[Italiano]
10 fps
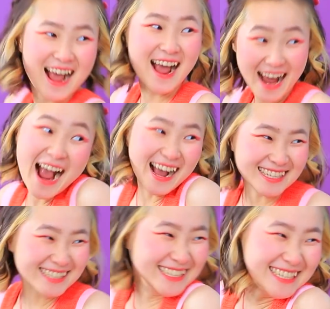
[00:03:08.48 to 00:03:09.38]

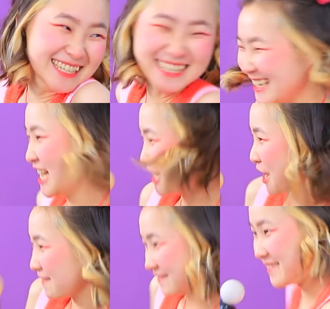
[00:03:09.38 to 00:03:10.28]
Yeah!
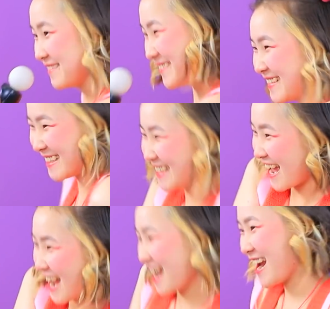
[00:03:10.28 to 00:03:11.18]
Ma Lucy lo
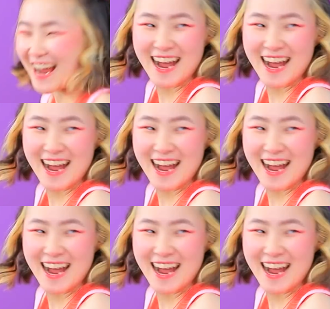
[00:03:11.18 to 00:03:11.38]
adora.